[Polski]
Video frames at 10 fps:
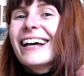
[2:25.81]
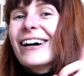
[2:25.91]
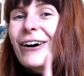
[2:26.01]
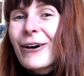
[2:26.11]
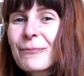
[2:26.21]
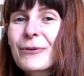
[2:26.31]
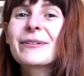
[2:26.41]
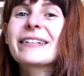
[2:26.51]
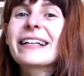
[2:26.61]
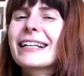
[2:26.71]

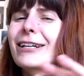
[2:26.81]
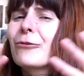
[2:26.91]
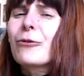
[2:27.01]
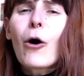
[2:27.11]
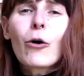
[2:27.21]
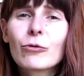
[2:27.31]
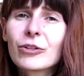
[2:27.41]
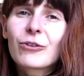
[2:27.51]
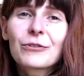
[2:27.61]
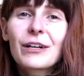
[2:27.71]
Oprócz takich
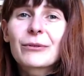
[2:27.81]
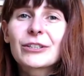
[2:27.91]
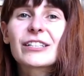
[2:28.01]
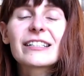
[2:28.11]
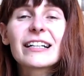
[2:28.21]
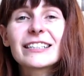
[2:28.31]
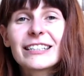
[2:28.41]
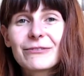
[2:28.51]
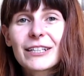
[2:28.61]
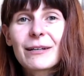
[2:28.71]
ogólników, które możecie znaleźć
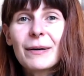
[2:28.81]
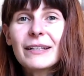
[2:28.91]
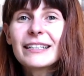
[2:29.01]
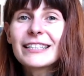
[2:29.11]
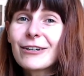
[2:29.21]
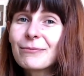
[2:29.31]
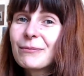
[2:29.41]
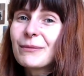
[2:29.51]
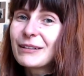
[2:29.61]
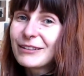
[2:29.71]
na Wikipedii.
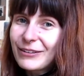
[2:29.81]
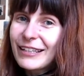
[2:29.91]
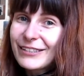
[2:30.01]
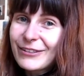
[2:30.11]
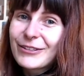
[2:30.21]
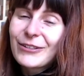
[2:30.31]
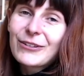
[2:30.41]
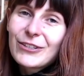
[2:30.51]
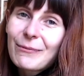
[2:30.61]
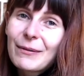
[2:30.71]
Chciałabym dodać coś
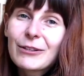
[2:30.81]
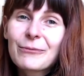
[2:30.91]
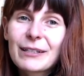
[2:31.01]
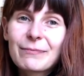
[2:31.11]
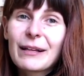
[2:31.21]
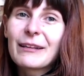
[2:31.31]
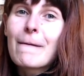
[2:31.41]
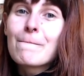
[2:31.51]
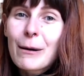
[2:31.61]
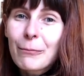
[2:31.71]
od siebie. Tomasz Mann
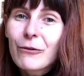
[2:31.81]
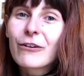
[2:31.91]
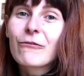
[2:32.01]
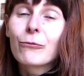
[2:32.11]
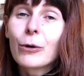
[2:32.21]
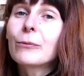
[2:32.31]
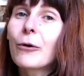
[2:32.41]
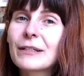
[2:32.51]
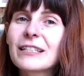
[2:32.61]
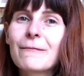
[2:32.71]
ma bowiem w moim
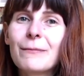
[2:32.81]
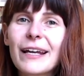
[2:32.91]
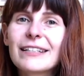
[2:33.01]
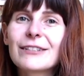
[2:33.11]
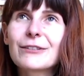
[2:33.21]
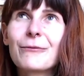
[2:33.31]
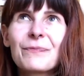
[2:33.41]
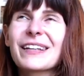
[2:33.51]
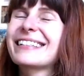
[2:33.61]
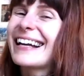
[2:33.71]
obecnym miejscu,
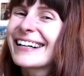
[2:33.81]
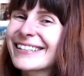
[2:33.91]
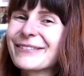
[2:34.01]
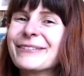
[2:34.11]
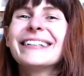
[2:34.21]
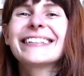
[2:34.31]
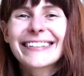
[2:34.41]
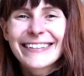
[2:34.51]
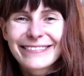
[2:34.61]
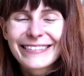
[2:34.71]
sercu,
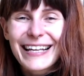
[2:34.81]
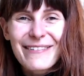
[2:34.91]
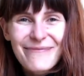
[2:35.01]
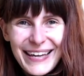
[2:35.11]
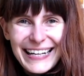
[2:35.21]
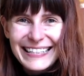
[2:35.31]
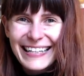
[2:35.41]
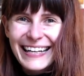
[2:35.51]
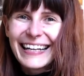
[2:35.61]
szczególne miejsce.